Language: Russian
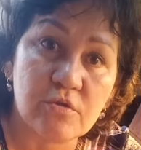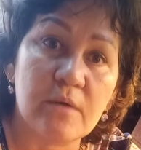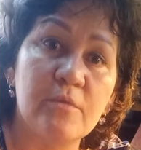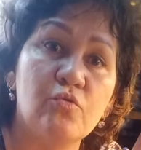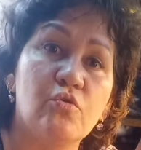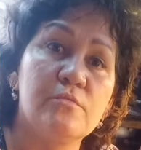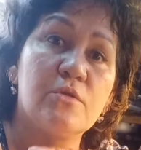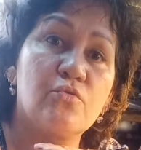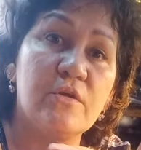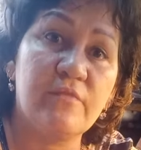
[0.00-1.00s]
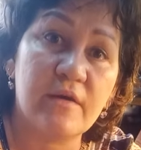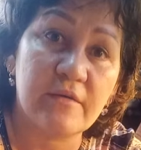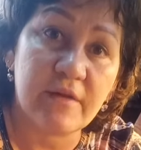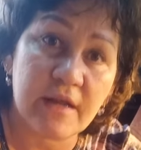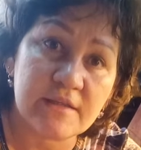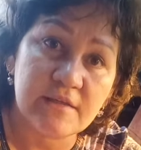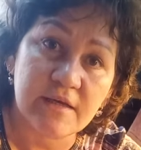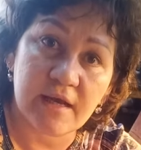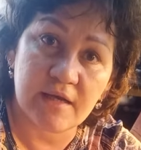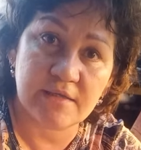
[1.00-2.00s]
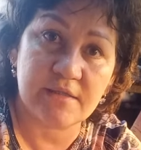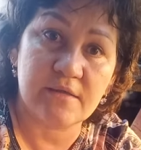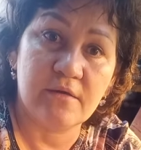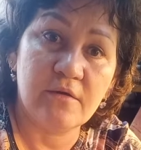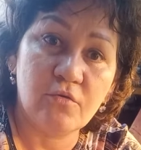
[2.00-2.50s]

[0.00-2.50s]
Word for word: как мы уходим на другие варианты реальности.